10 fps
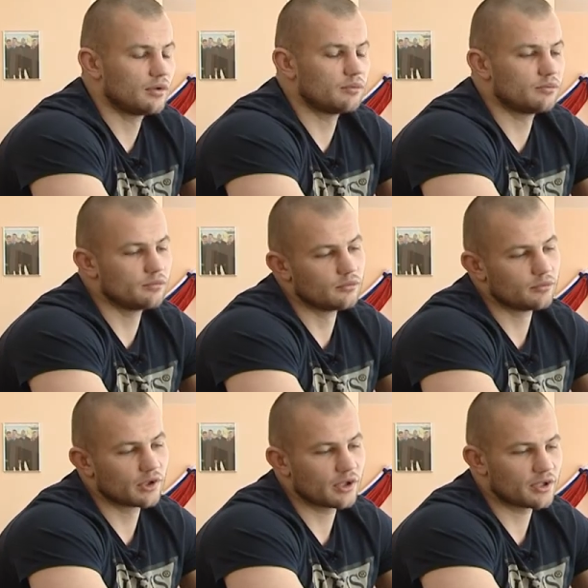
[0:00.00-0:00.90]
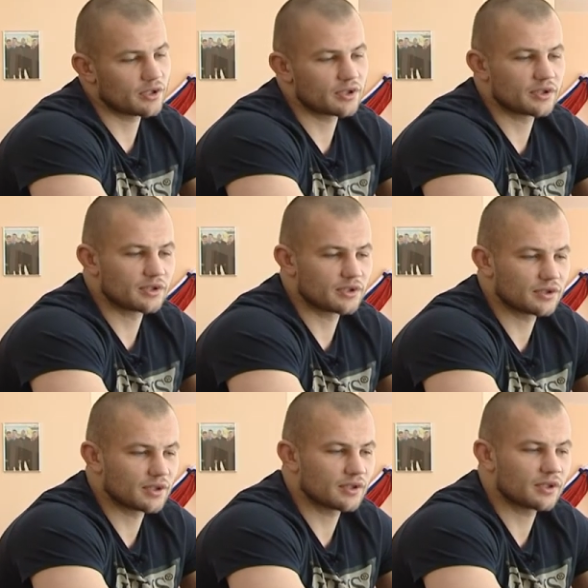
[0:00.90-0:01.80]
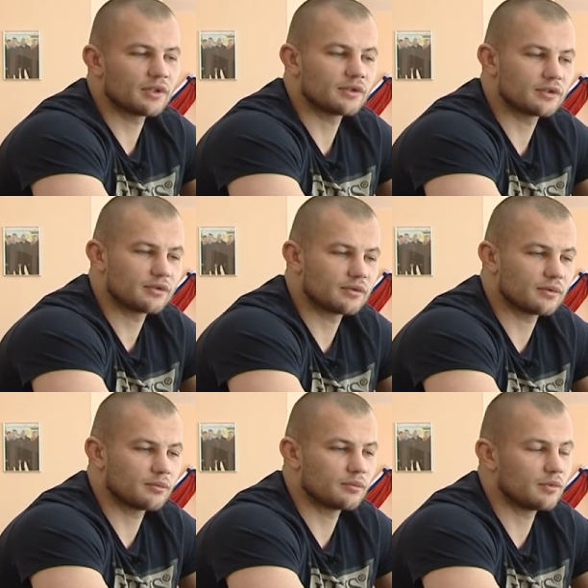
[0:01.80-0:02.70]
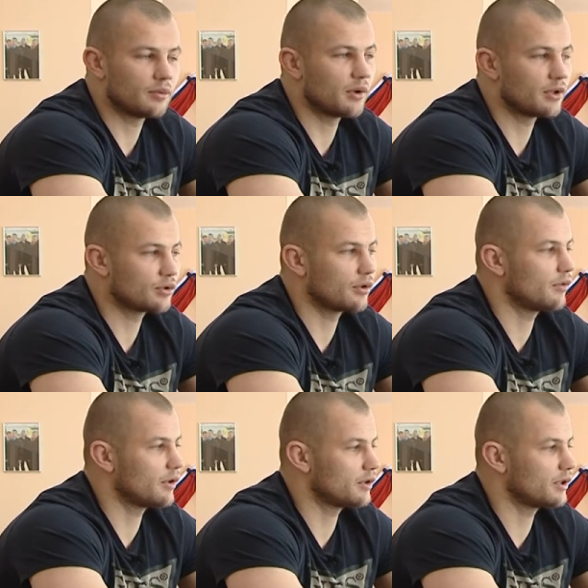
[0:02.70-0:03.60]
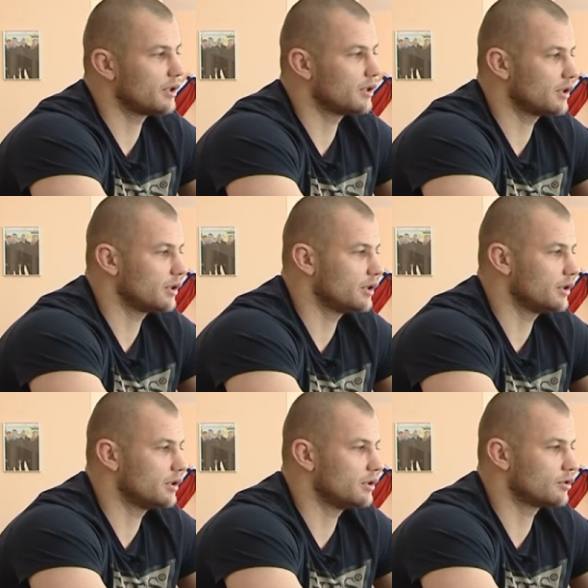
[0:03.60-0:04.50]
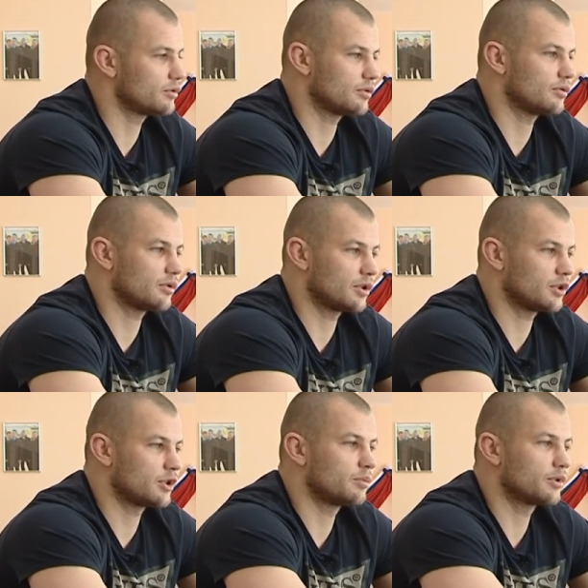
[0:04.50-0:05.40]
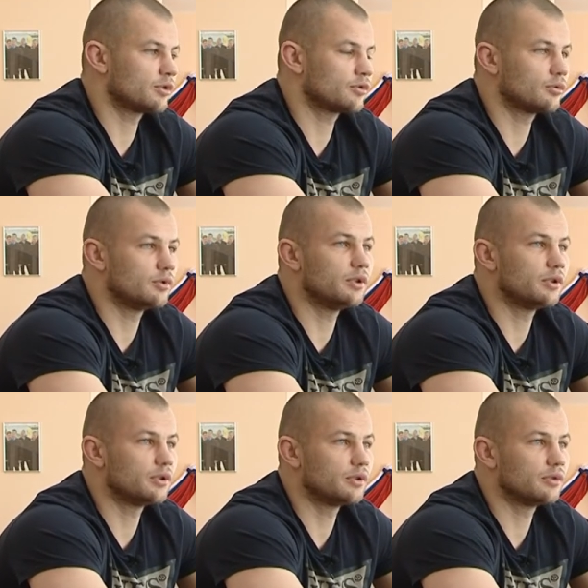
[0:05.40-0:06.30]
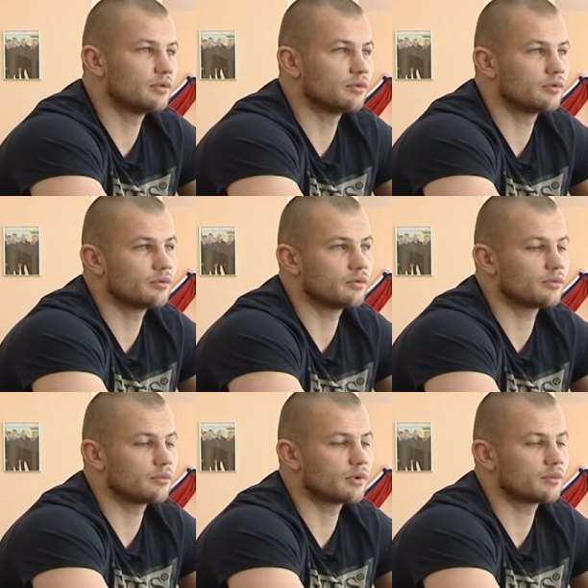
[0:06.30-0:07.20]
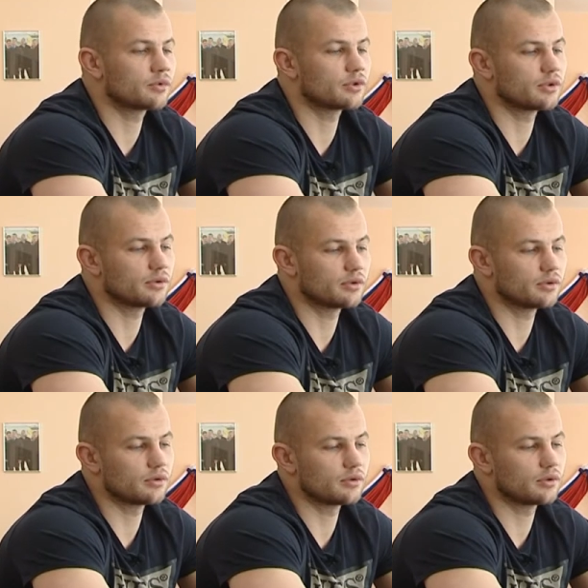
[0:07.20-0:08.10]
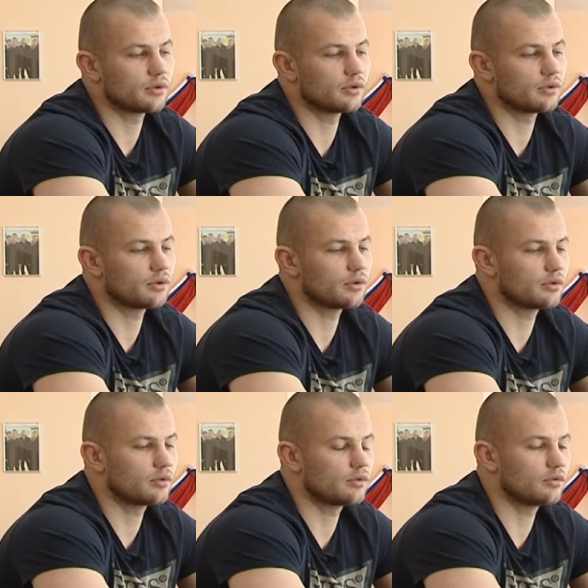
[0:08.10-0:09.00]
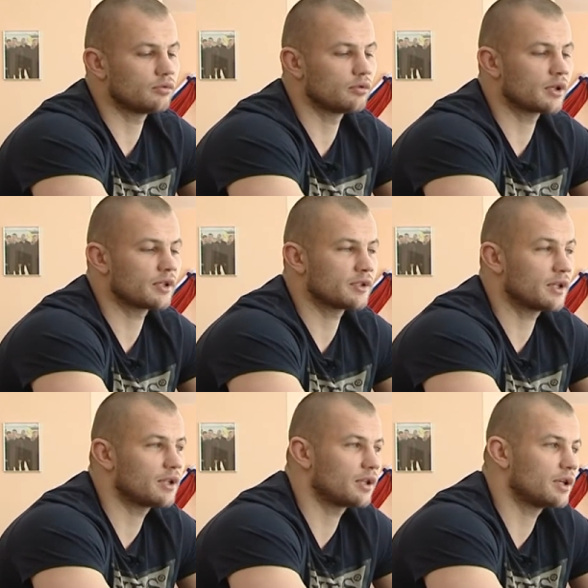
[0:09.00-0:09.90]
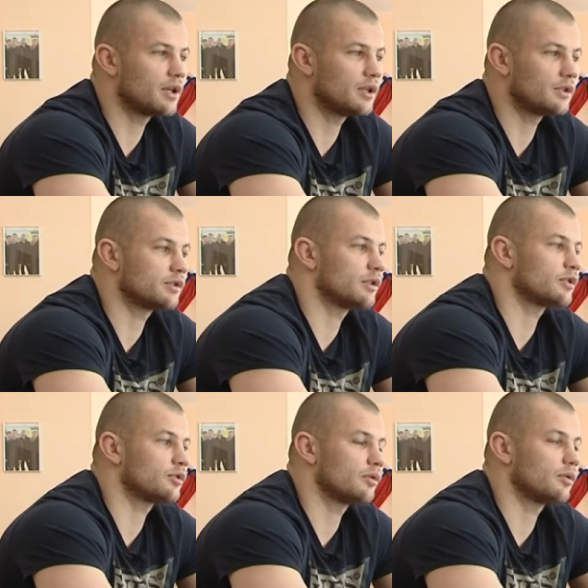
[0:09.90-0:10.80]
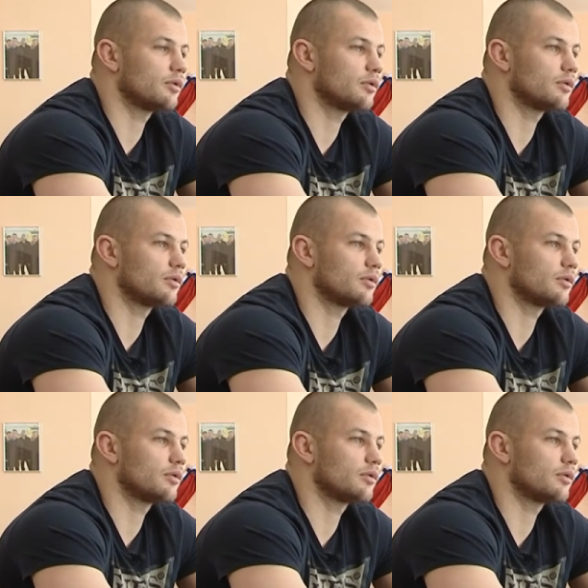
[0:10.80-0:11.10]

Мне кажется, сказалось там небольшое волнение и еще ошибки судей. Ну, потому что ну, наказание дали ни за что.